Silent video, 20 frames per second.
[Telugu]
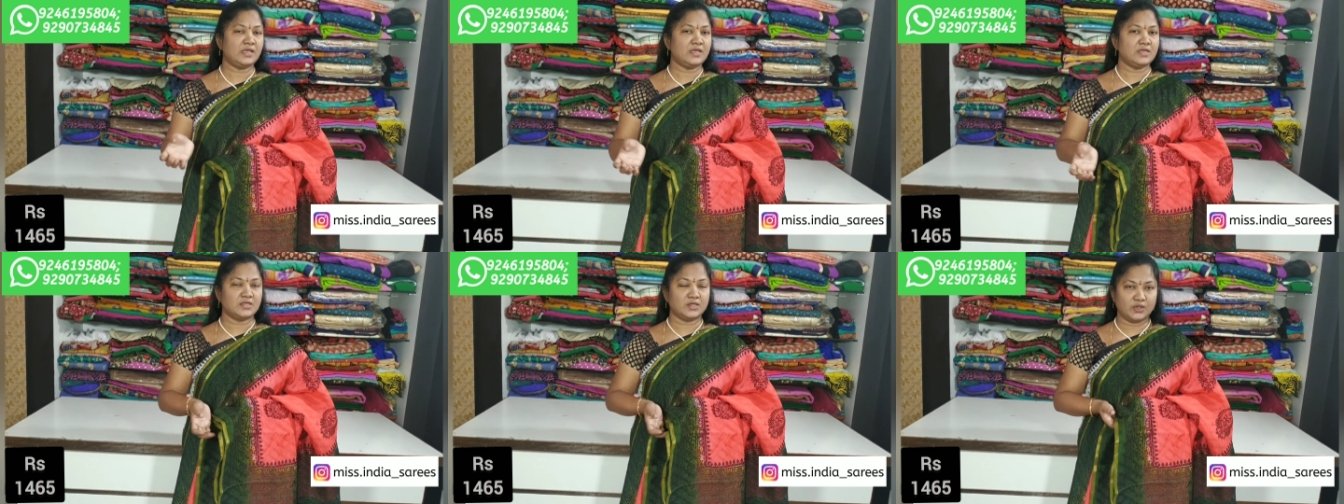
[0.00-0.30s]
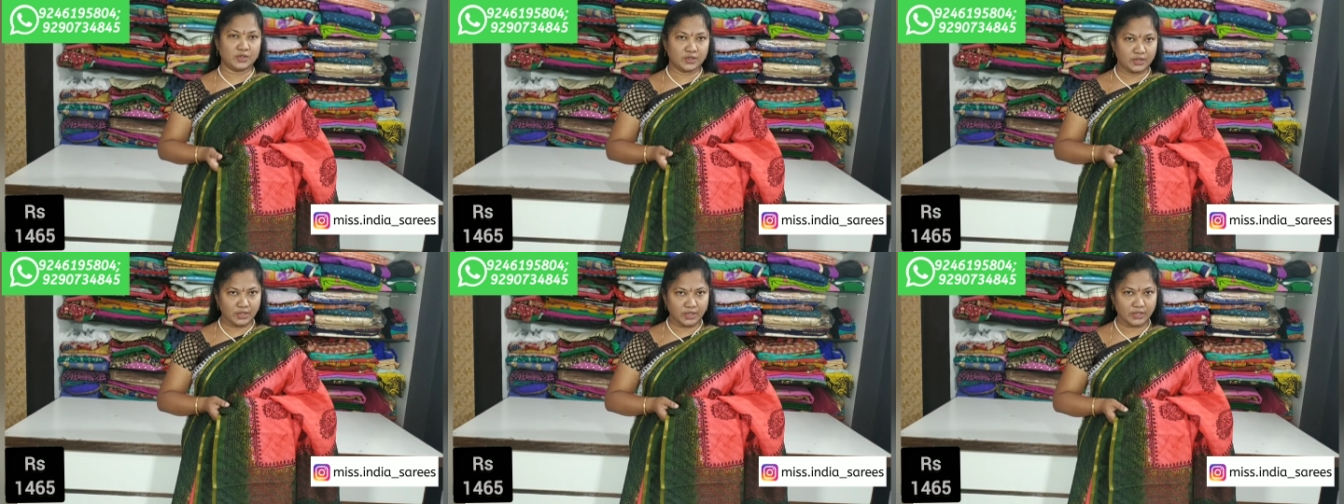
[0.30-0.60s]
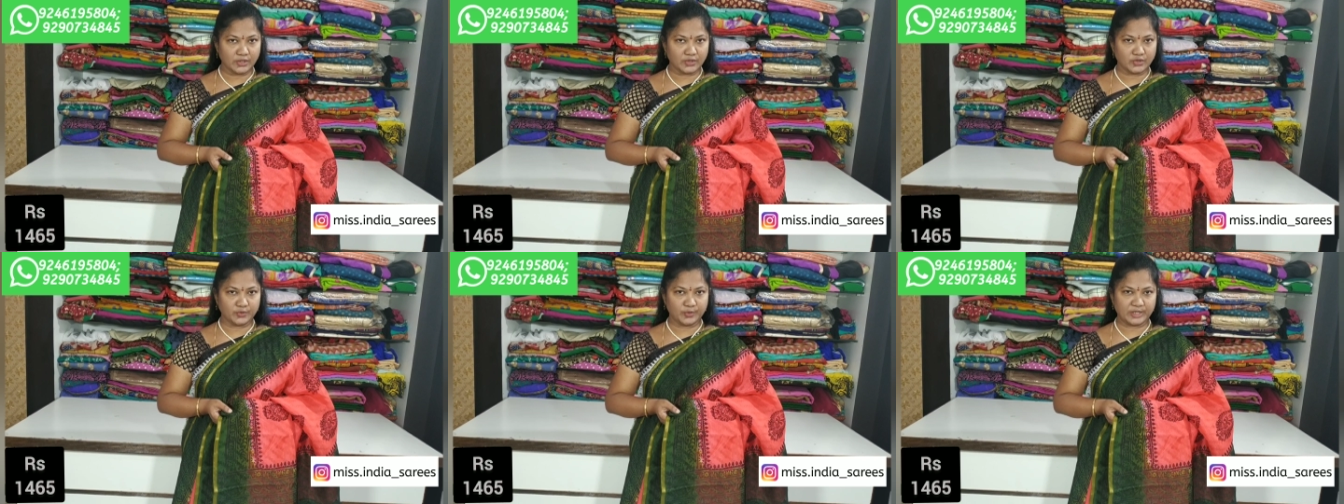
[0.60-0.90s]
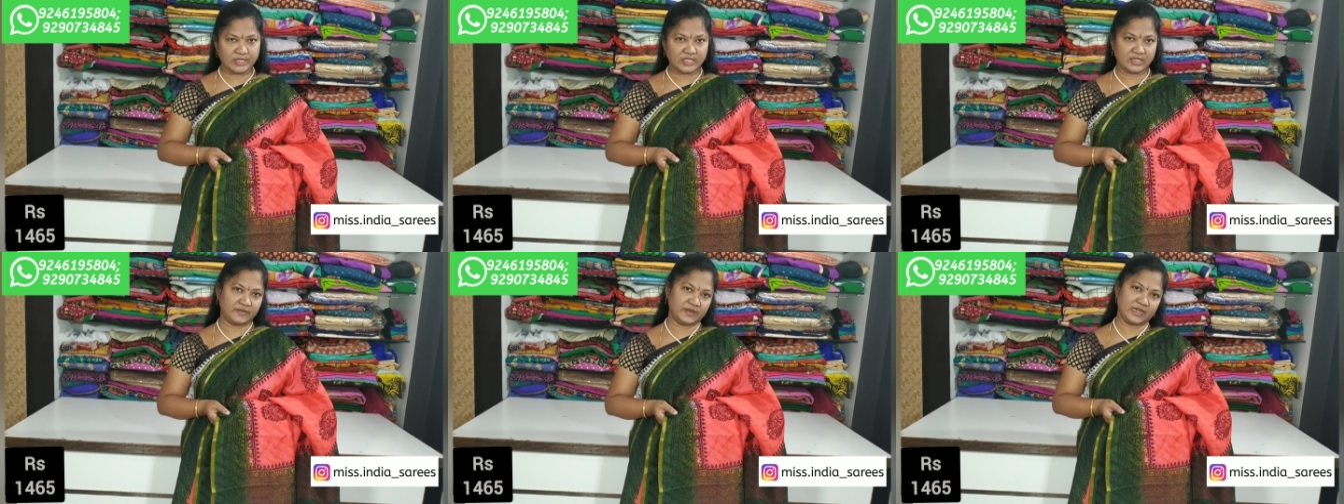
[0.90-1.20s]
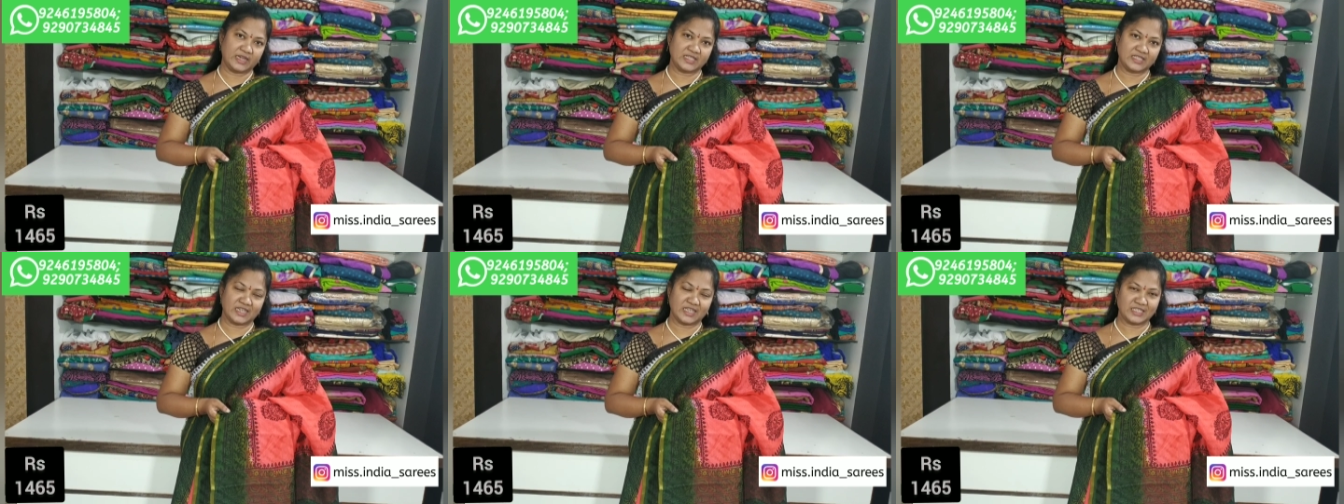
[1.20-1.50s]
సో ఈరోజు చూపించిన
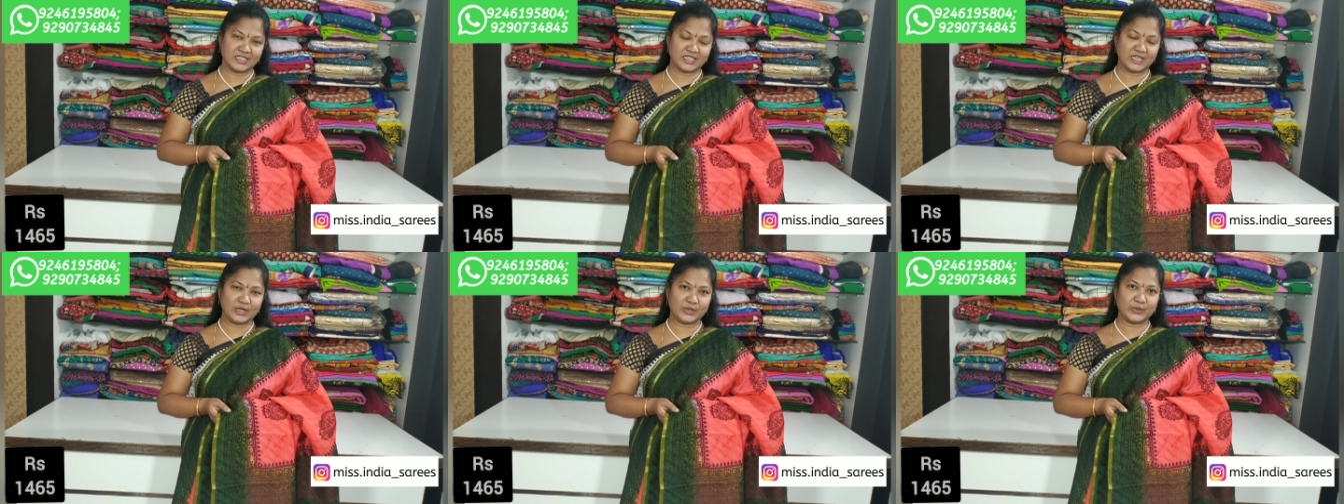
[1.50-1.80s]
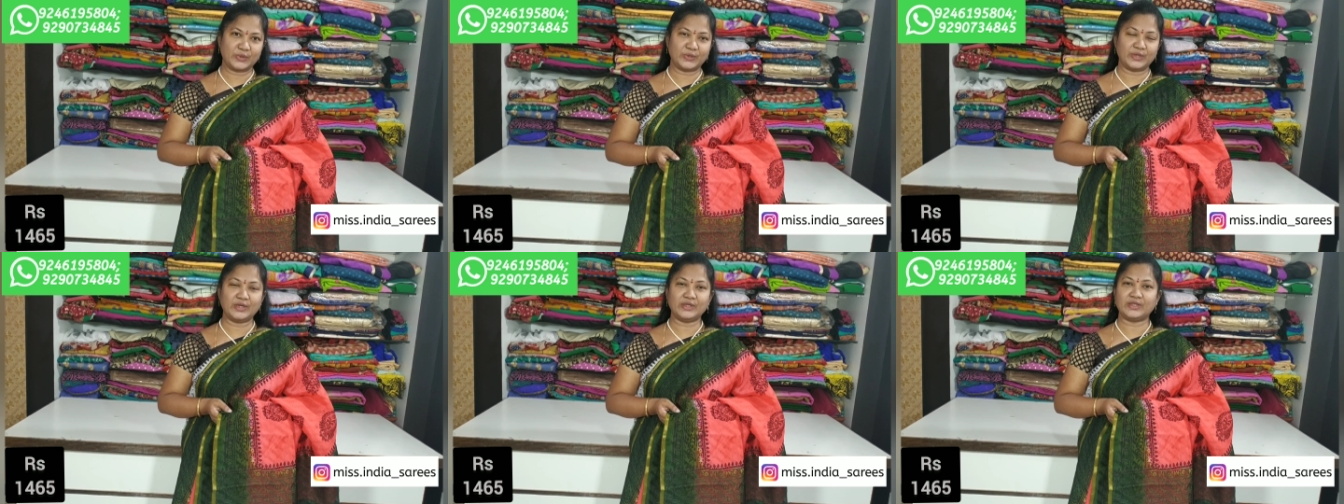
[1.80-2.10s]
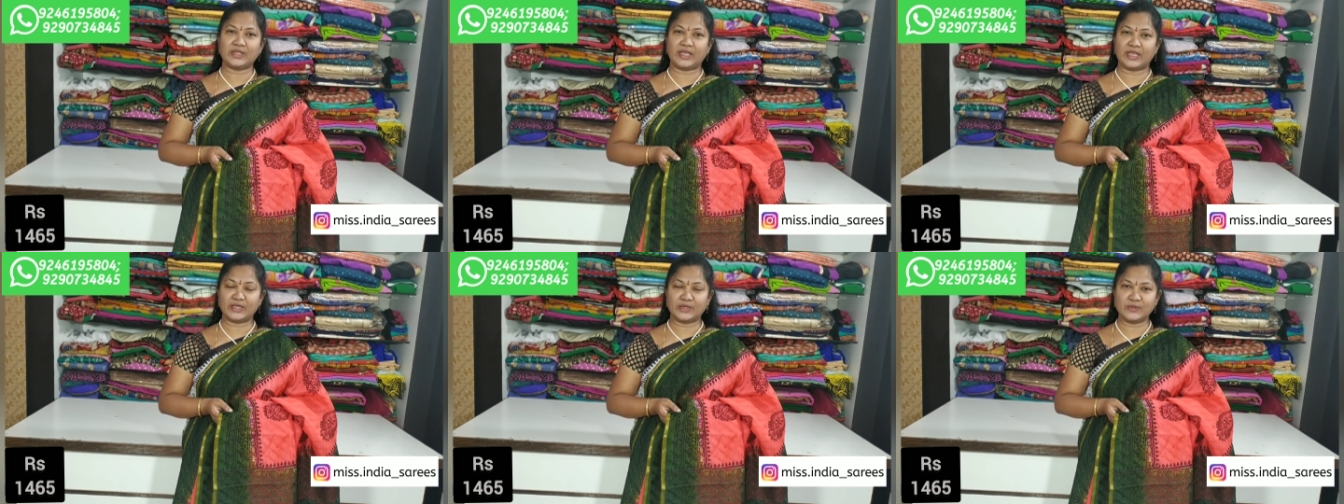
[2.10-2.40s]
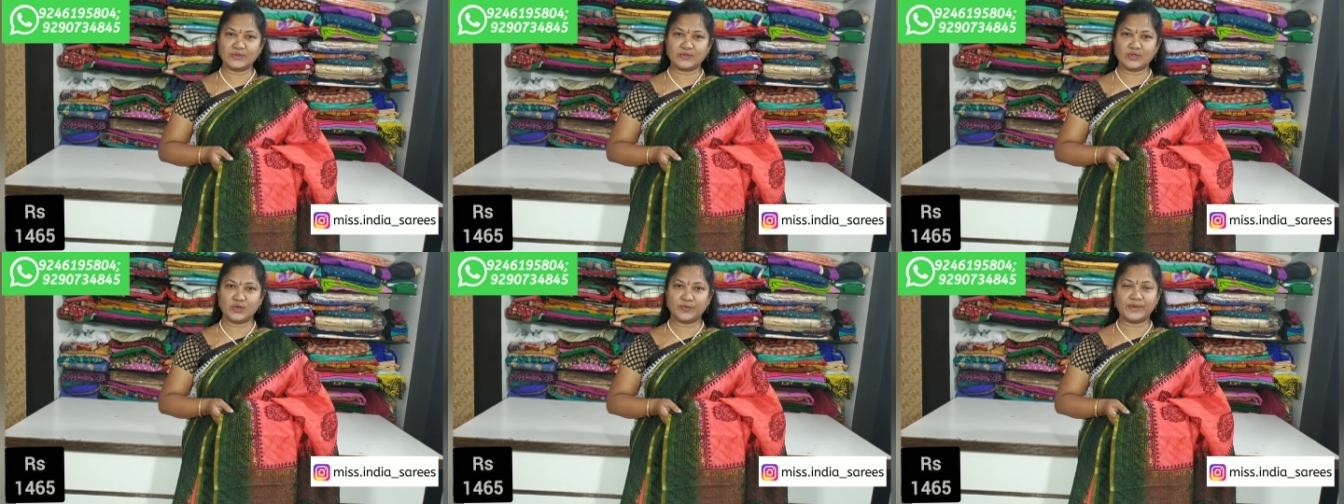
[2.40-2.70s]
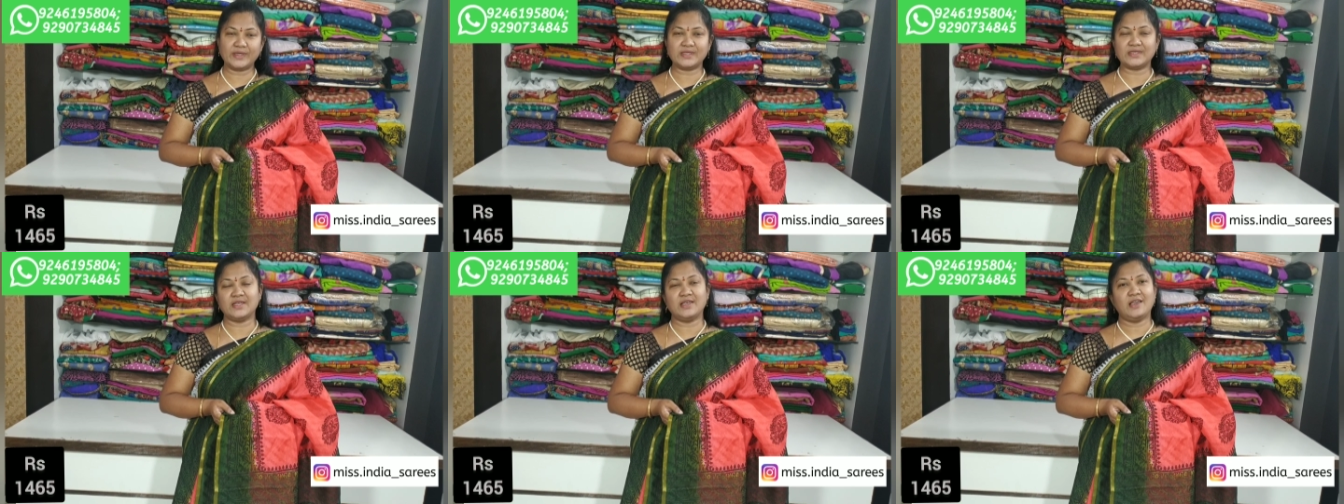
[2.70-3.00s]
వెరైటీస్ నచ్చాయనుకుంటాను థ్యాంక్ యూ సో
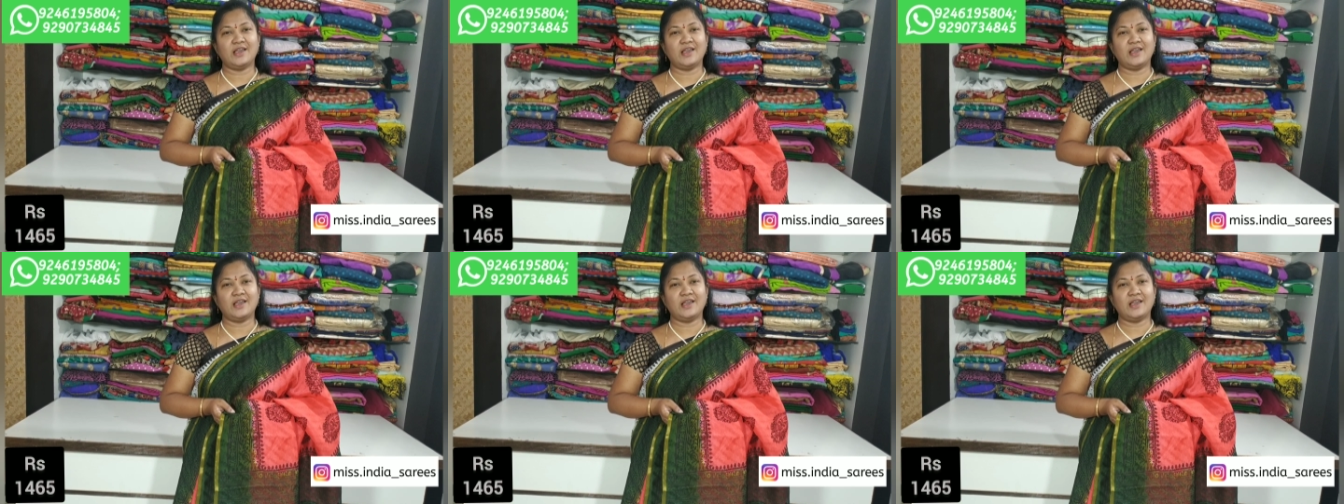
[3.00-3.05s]
మచ్